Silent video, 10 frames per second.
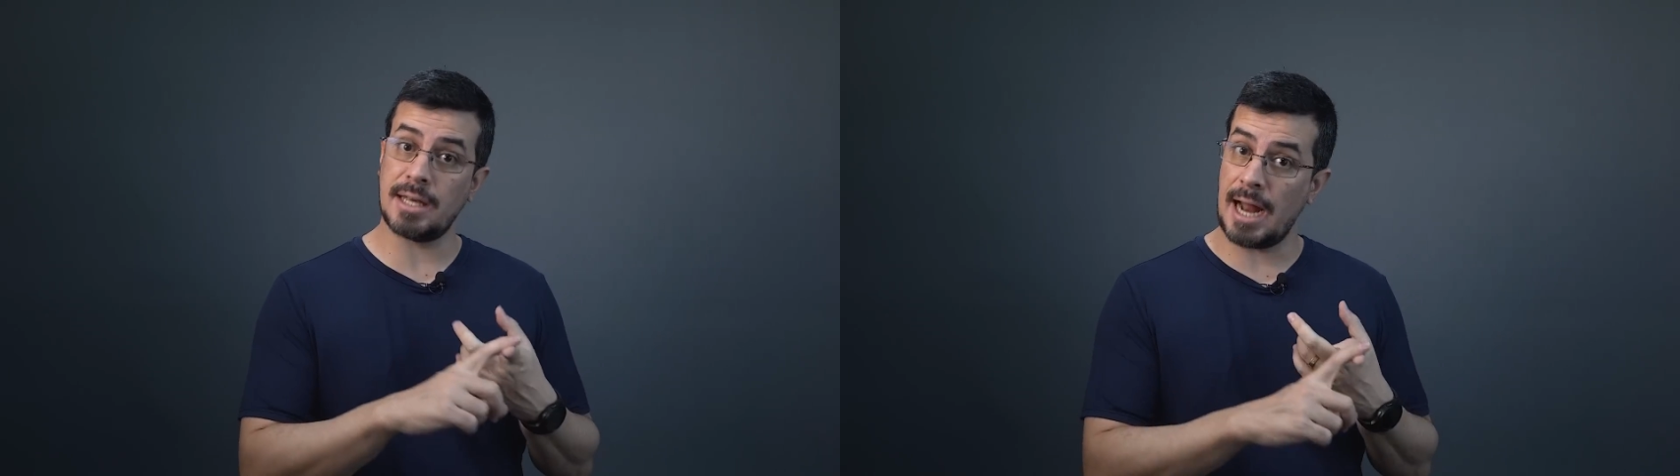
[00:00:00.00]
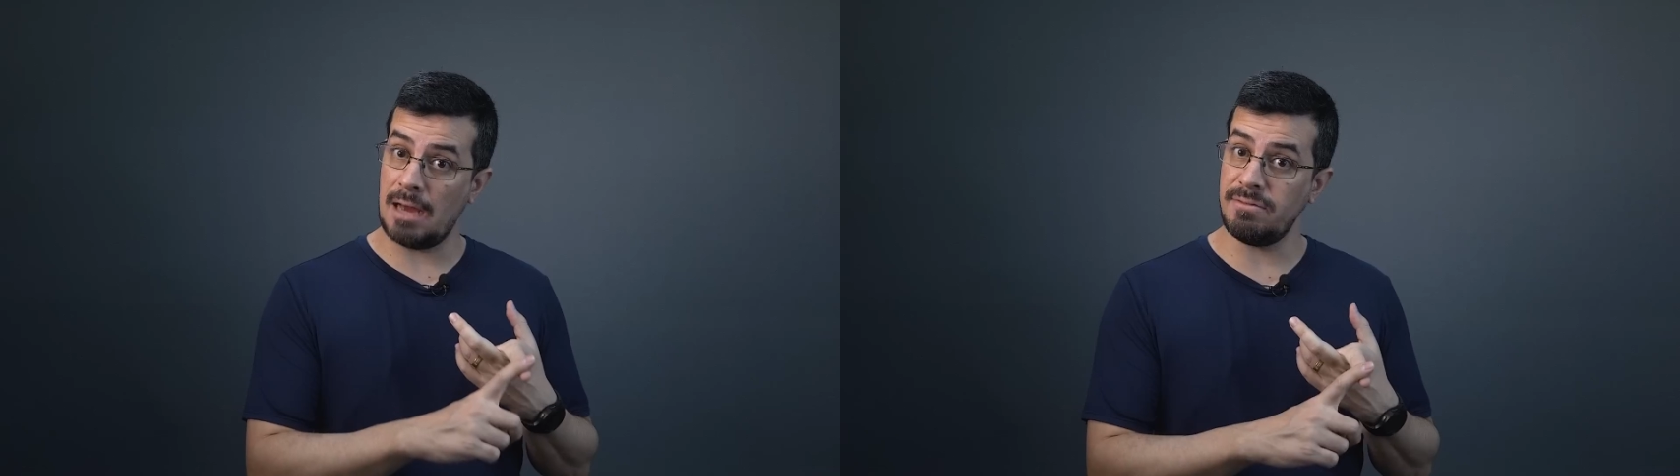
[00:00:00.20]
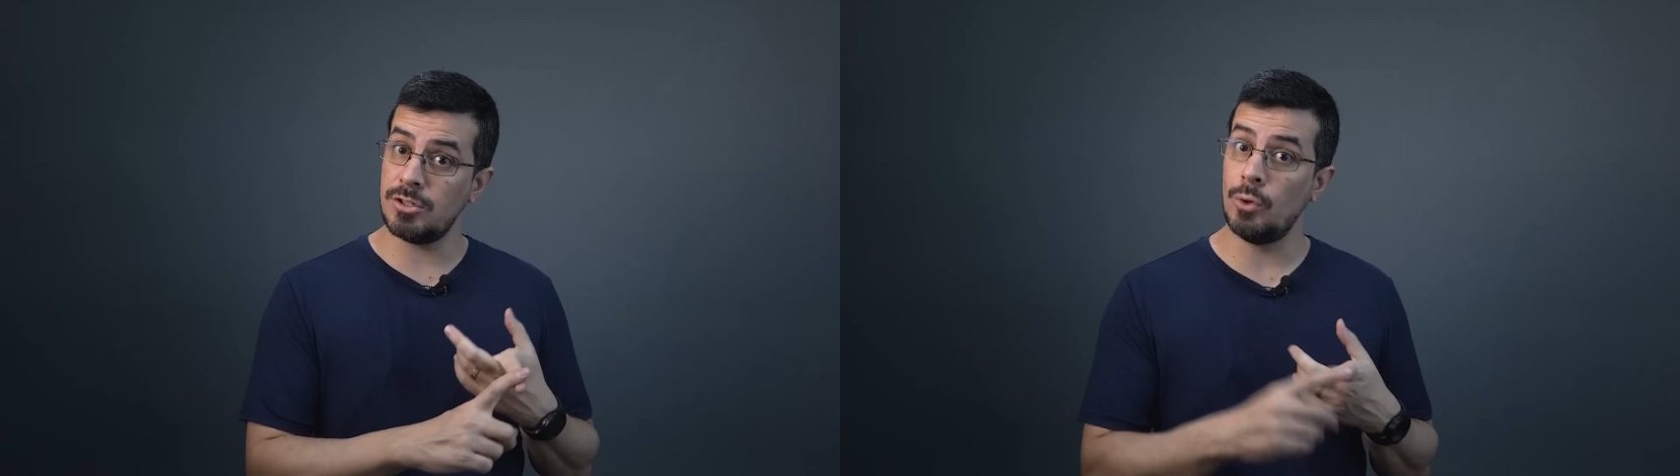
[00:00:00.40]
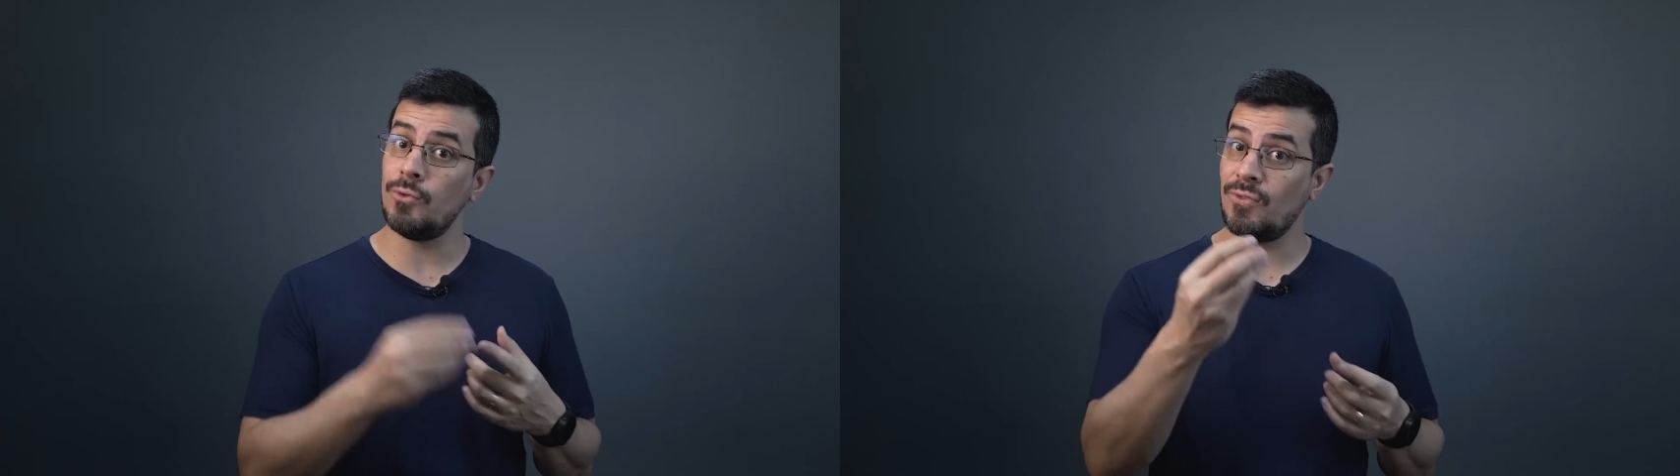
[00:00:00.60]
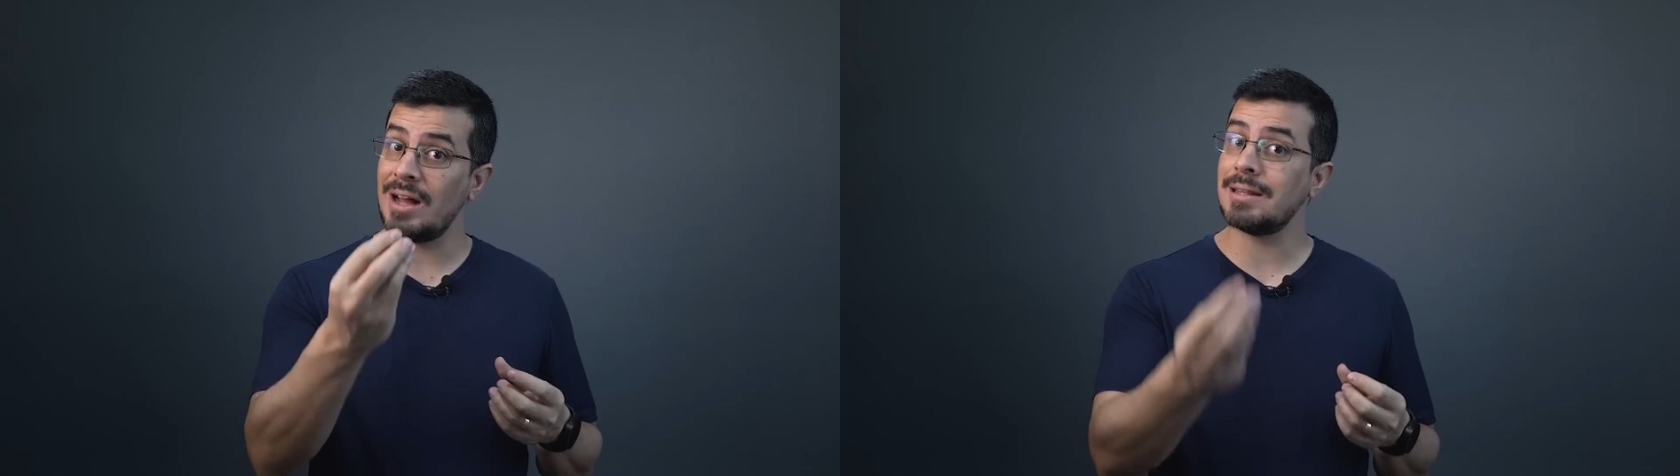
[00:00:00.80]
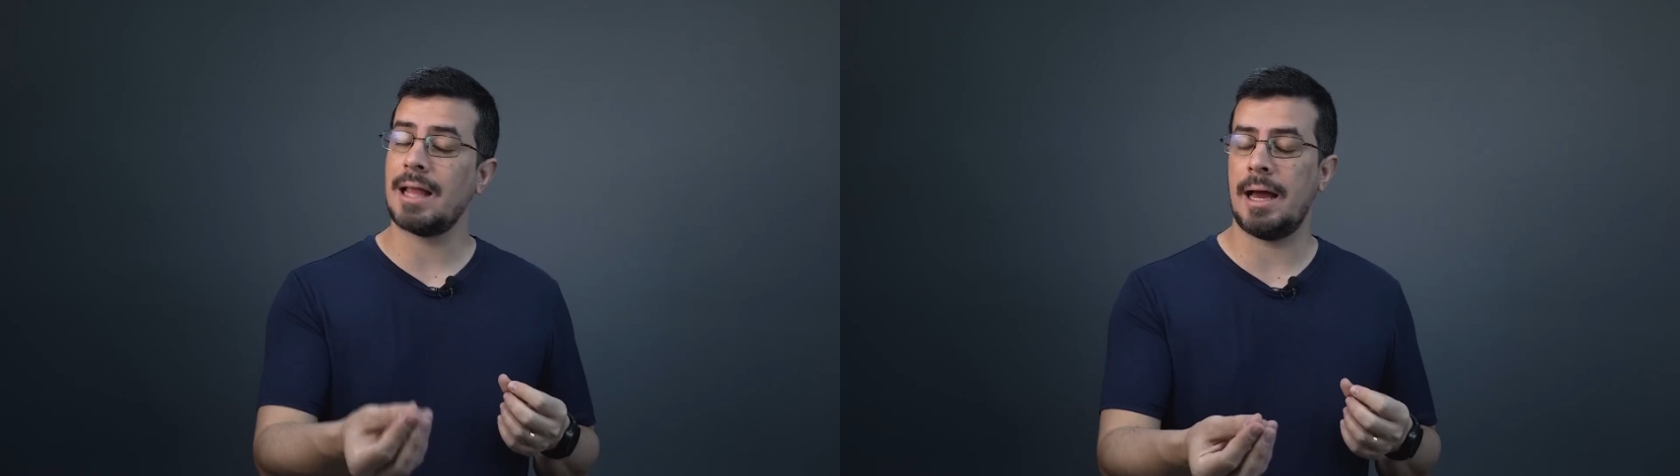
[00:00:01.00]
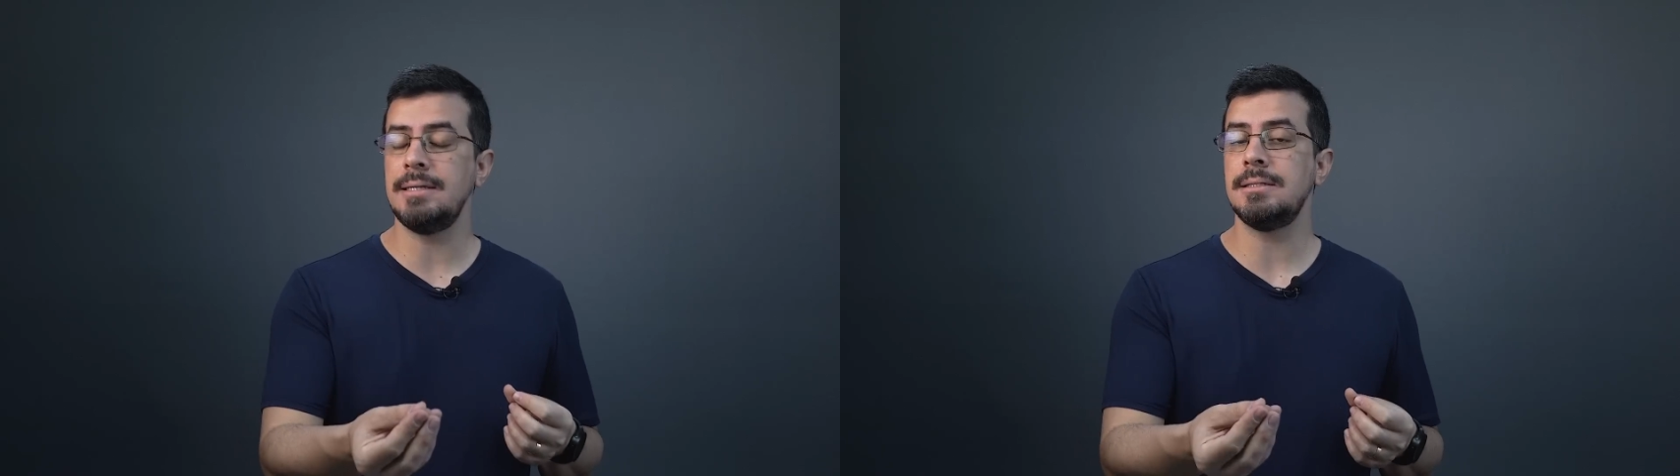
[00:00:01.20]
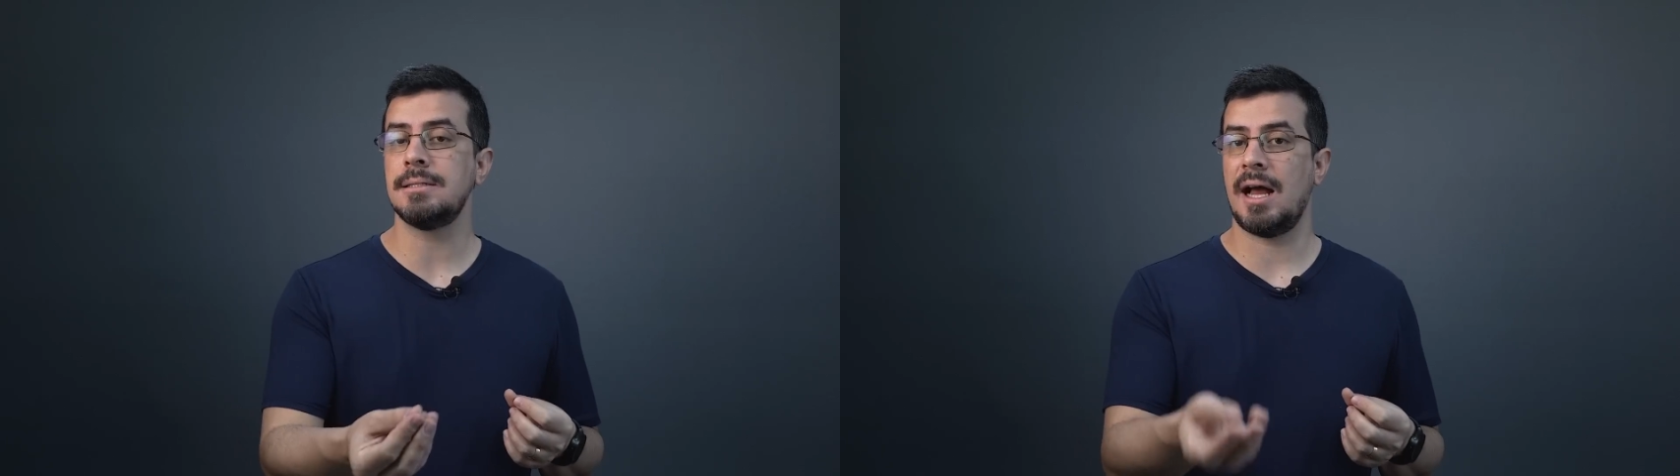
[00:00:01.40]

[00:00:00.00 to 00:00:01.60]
graves ou fatais